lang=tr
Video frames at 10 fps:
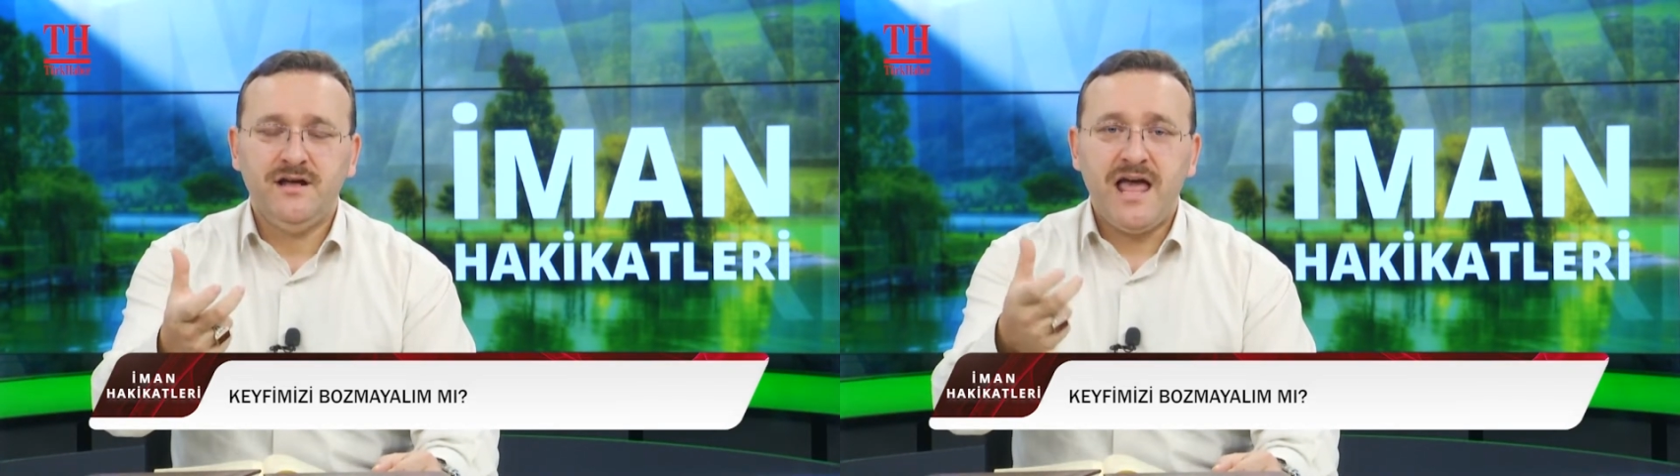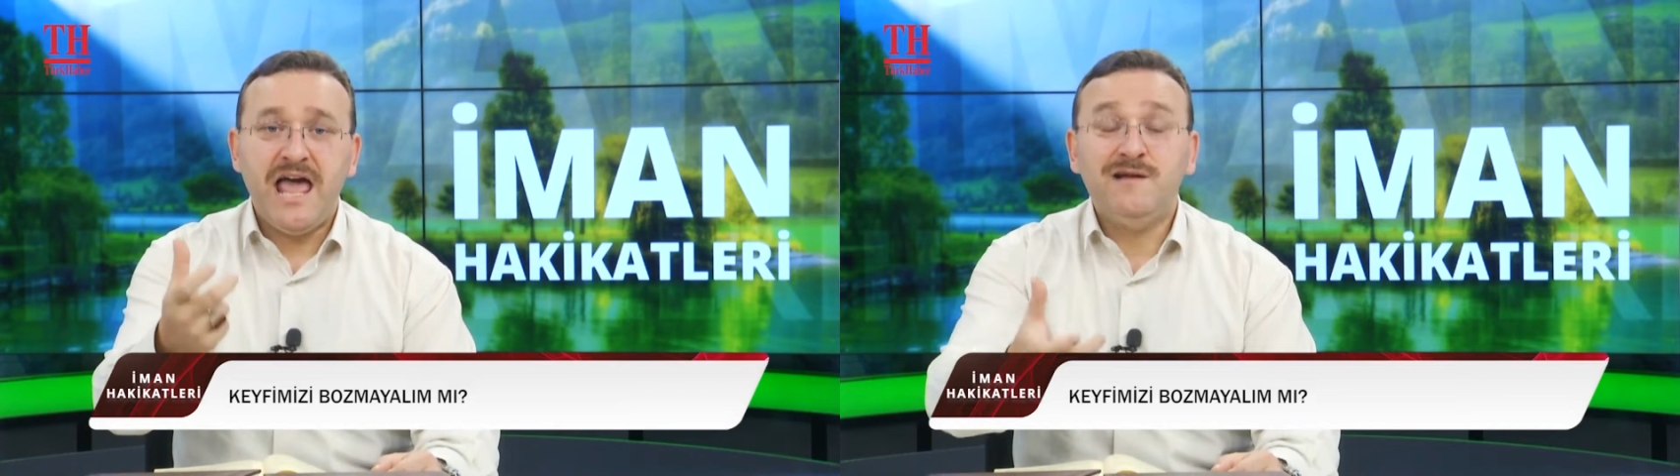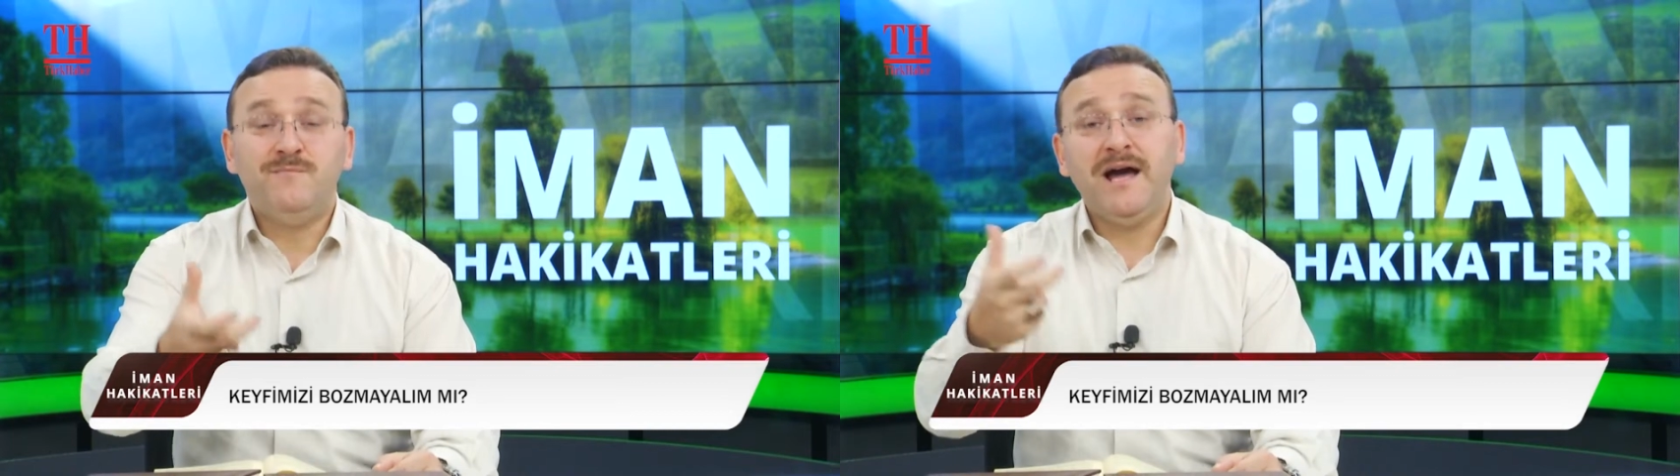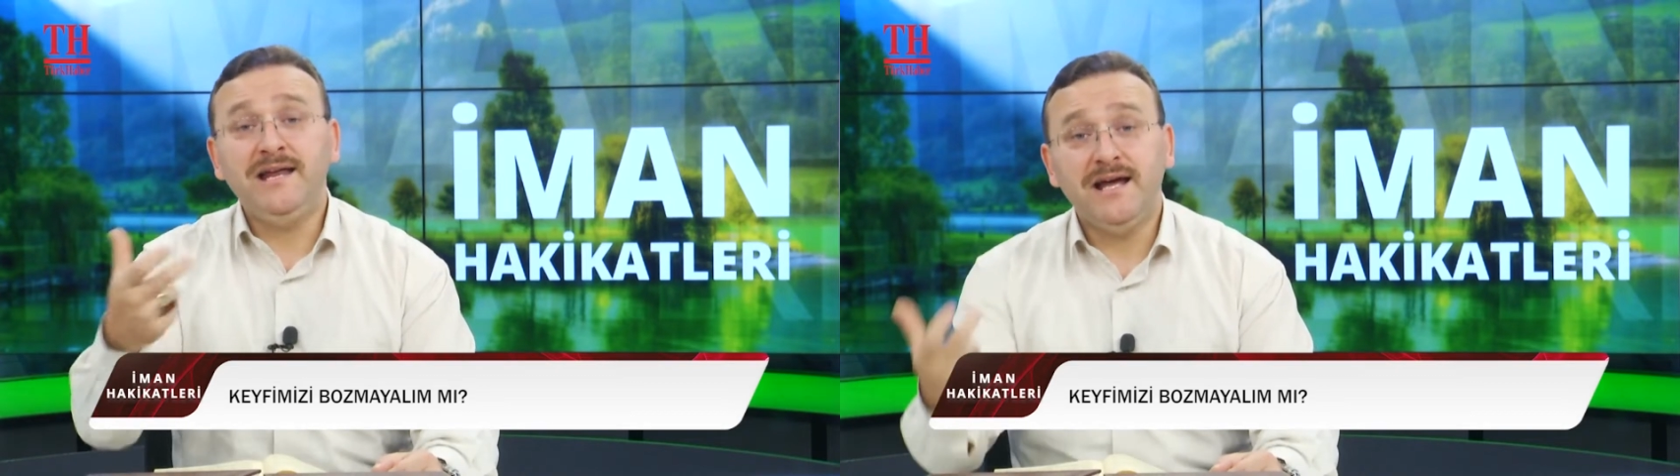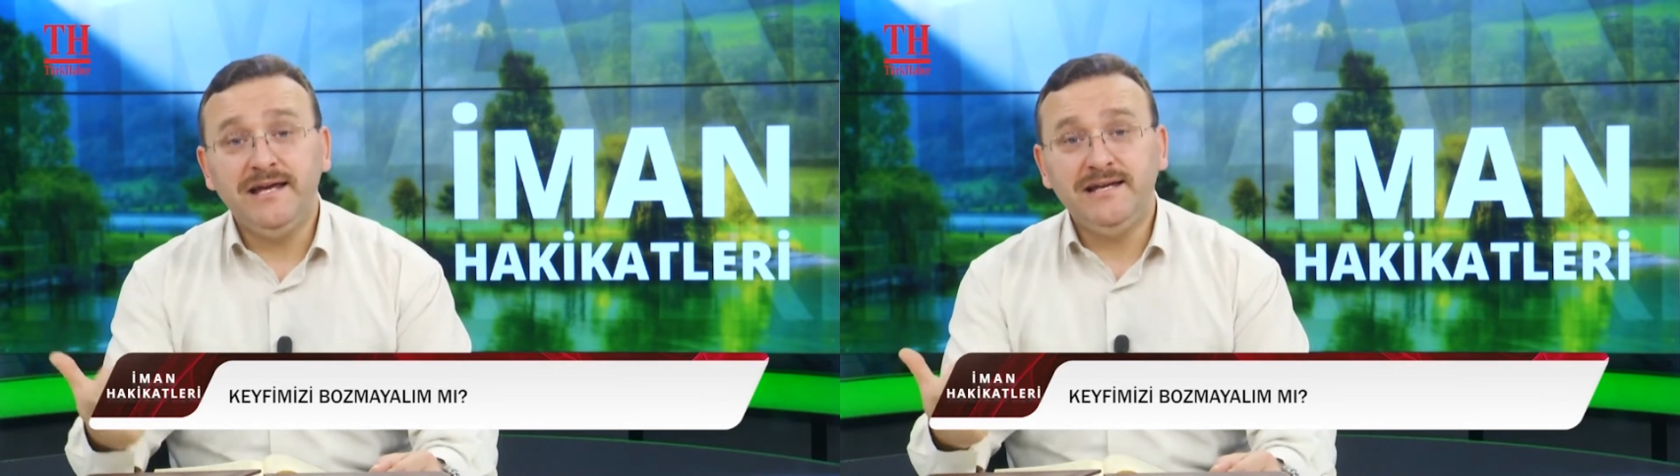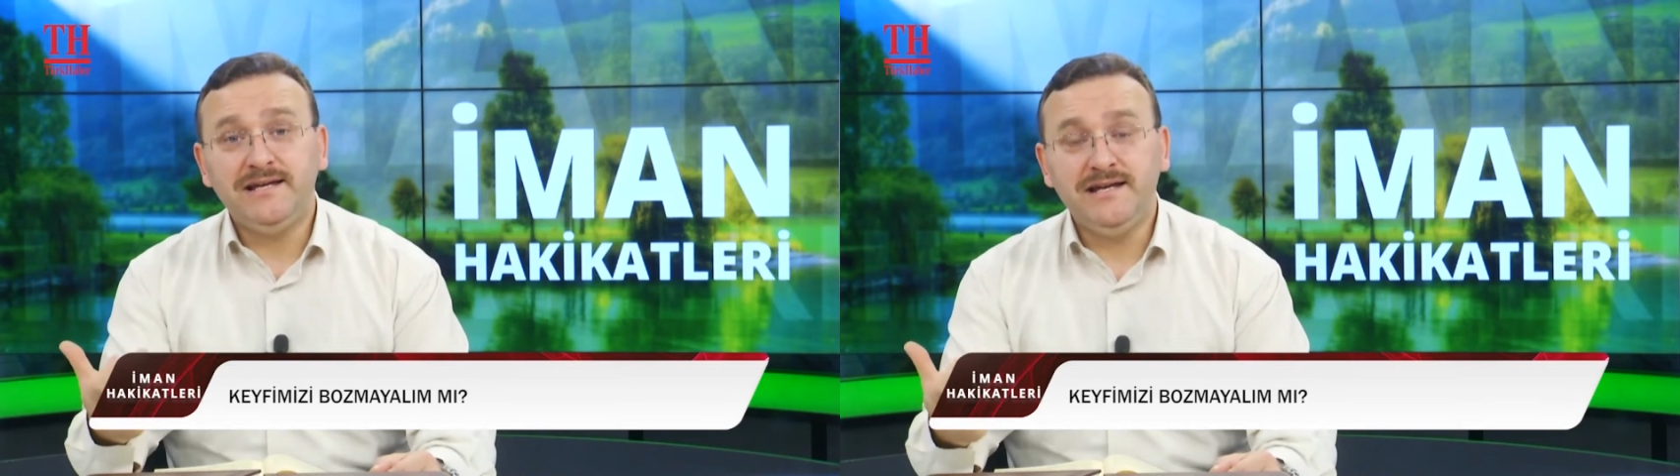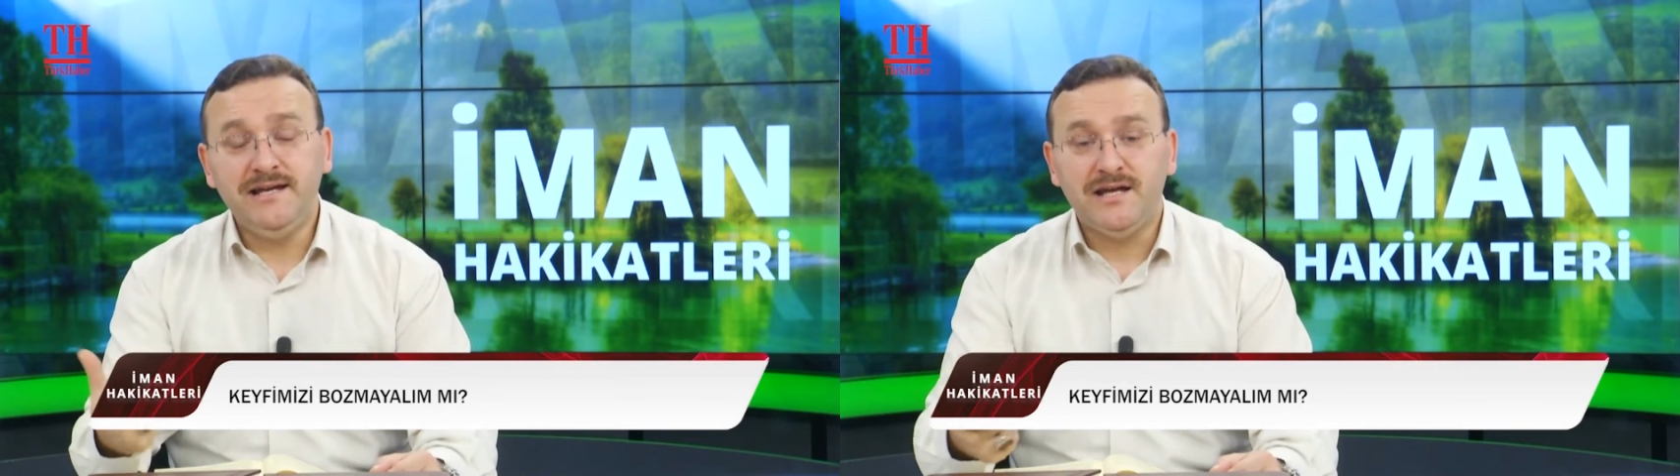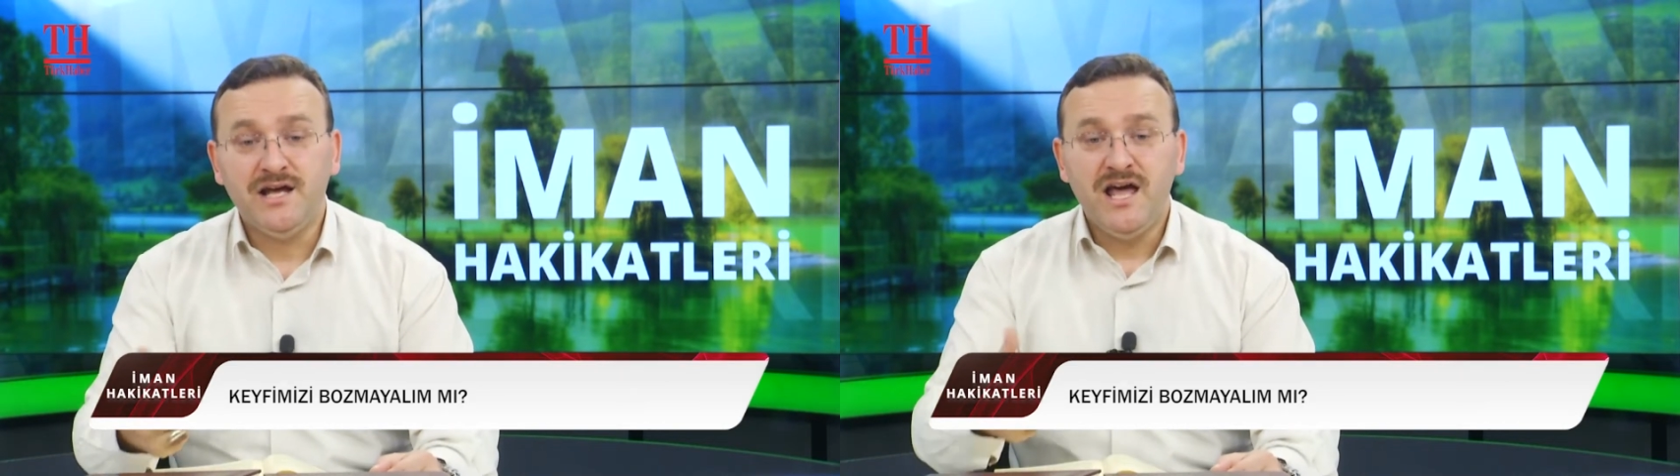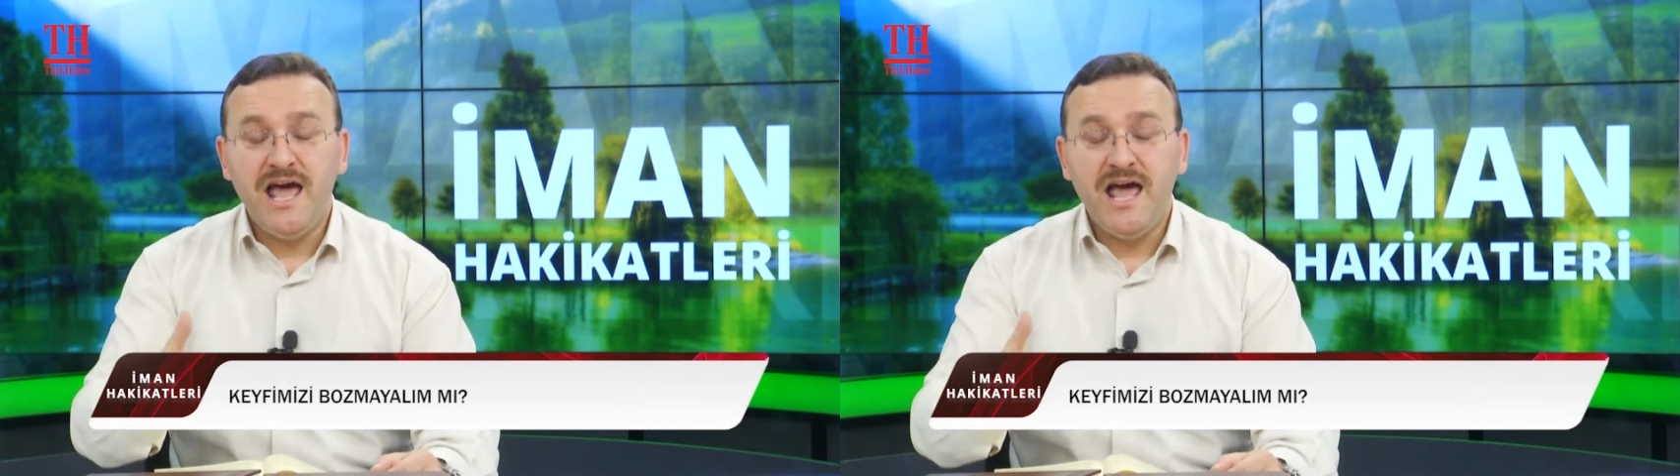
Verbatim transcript: Elmayla ilgili,